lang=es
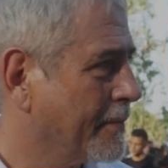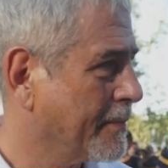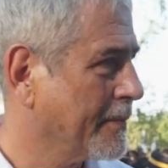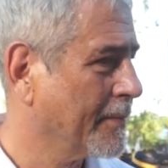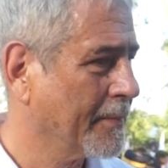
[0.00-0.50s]

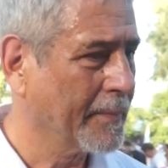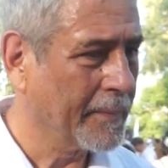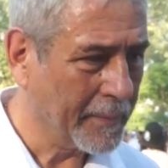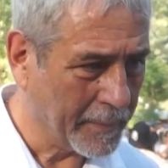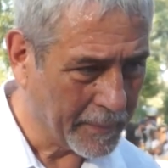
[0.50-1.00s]
¿y qué
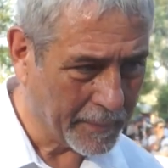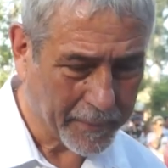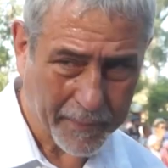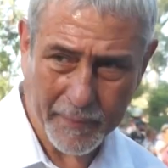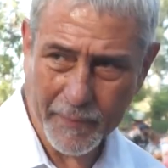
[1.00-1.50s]
balance haces
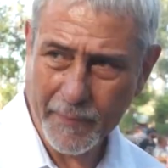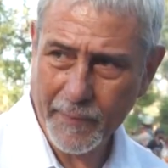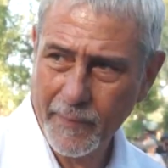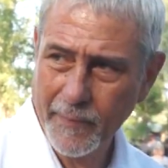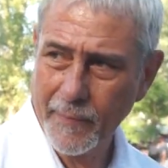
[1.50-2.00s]
de
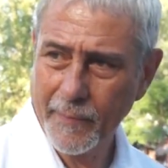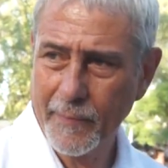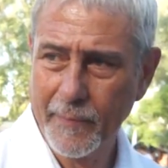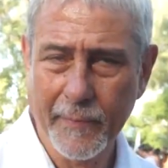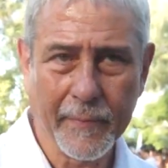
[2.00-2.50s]
este
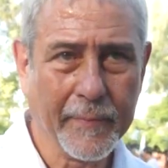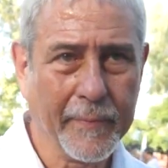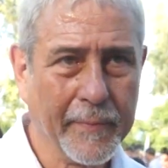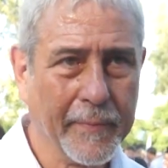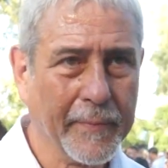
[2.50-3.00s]
Congreso de
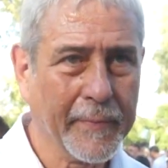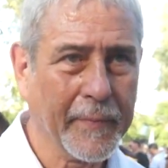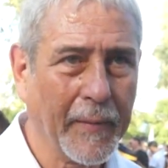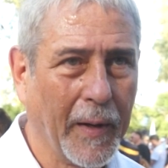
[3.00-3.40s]
Militancia?